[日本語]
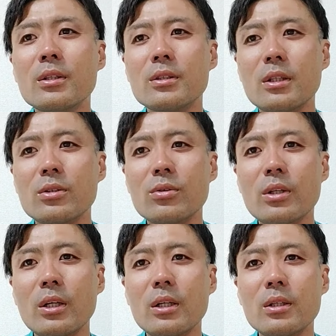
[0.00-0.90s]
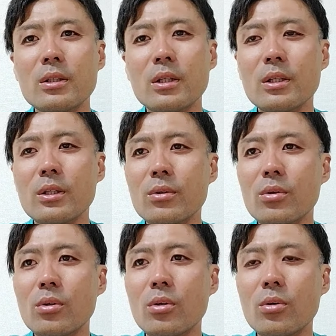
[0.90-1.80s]
じゃあそれが何て言う
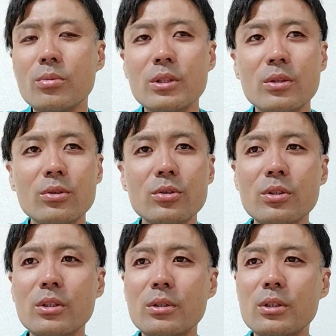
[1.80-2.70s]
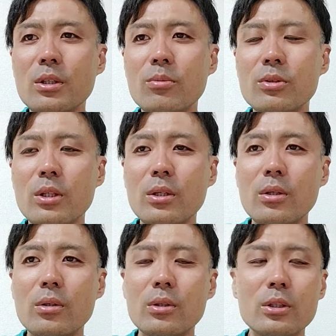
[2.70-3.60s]
こうお店の人にしてもさ
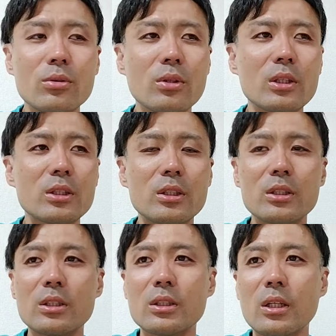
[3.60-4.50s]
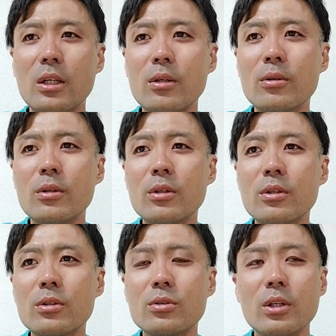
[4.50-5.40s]
忙しいしさ
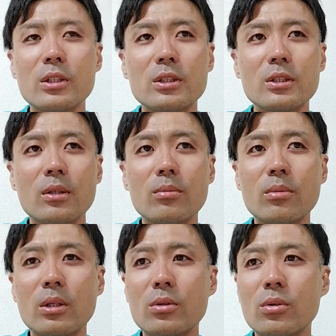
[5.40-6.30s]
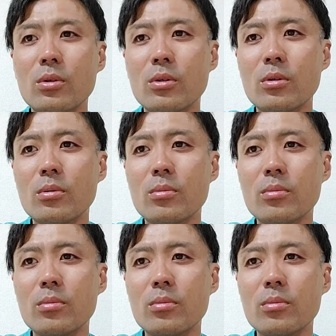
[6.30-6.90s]
そやしさ、まあ、あの